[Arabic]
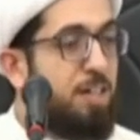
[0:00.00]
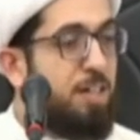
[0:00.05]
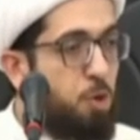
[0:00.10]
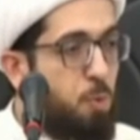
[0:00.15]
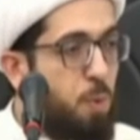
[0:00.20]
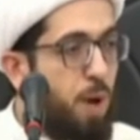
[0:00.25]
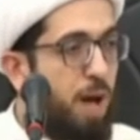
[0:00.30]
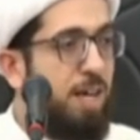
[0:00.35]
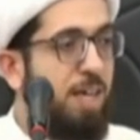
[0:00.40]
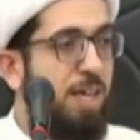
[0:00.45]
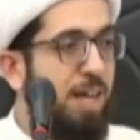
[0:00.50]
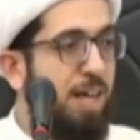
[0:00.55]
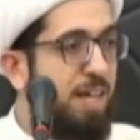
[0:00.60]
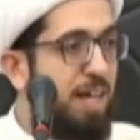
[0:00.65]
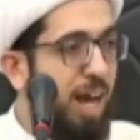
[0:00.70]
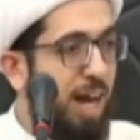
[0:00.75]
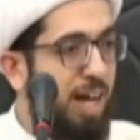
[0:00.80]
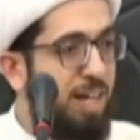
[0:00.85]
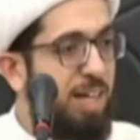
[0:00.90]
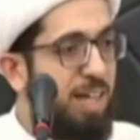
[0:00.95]

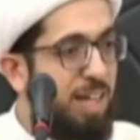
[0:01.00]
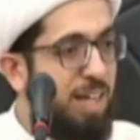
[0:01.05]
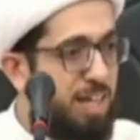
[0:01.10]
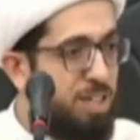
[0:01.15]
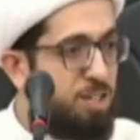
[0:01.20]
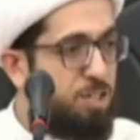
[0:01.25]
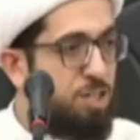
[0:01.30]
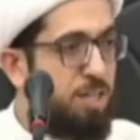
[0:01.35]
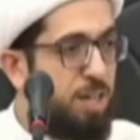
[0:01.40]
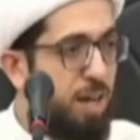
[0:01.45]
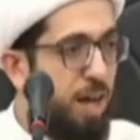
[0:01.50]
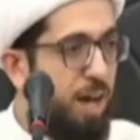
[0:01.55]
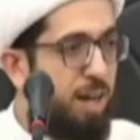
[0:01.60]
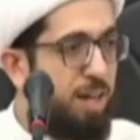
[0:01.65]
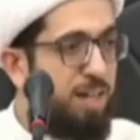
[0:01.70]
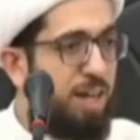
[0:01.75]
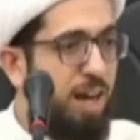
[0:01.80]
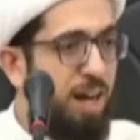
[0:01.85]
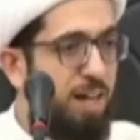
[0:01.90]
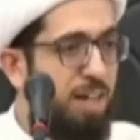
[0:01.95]
الرواية اللي عليها
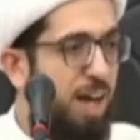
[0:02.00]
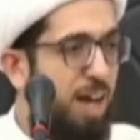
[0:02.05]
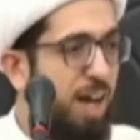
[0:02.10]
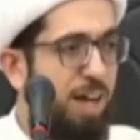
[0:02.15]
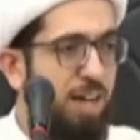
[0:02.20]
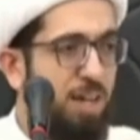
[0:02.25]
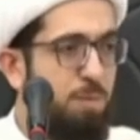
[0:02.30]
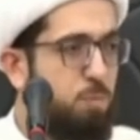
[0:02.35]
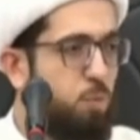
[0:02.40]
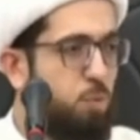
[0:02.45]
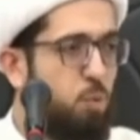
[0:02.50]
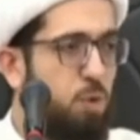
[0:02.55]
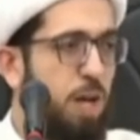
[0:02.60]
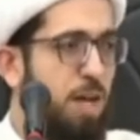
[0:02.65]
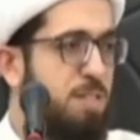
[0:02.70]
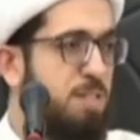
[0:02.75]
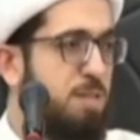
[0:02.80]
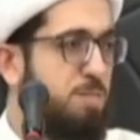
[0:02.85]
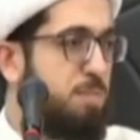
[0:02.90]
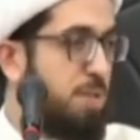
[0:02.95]
إشكال قال يا أخي
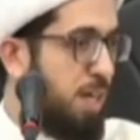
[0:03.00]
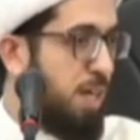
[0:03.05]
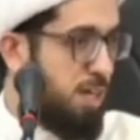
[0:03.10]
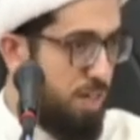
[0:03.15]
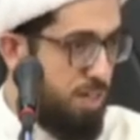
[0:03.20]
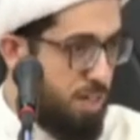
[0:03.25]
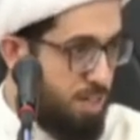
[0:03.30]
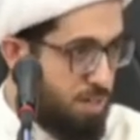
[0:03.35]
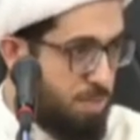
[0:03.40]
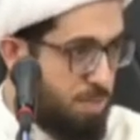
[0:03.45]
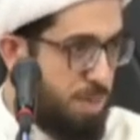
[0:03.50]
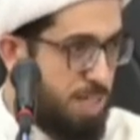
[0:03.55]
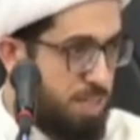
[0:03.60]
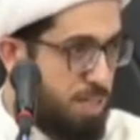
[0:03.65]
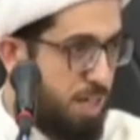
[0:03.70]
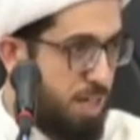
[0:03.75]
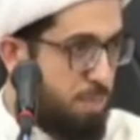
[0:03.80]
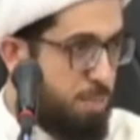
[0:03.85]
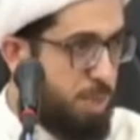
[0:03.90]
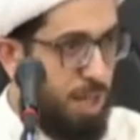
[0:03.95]
مو لازم إحنا
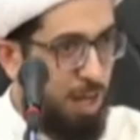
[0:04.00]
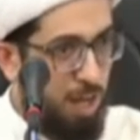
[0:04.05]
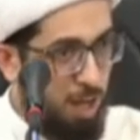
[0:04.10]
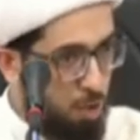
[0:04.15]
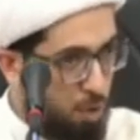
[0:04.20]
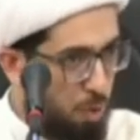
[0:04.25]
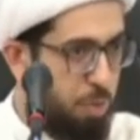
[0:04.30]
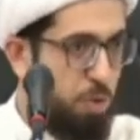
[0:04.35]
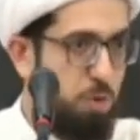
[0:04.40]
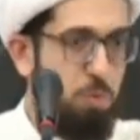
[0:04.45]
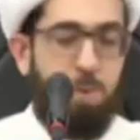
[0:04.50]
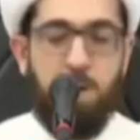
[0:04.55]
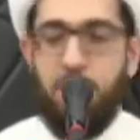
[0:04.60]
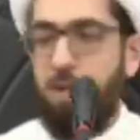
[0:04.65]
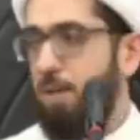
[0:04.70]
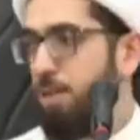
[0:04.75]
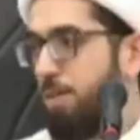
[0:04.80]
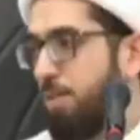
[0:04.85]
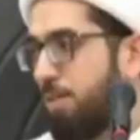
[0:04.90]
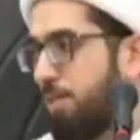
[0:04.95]
نتمسك بها
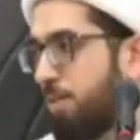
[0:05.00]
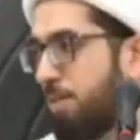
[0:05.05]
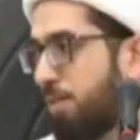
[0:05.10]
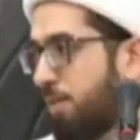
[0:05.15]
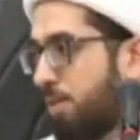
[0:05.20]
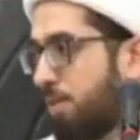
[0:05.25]
نضربها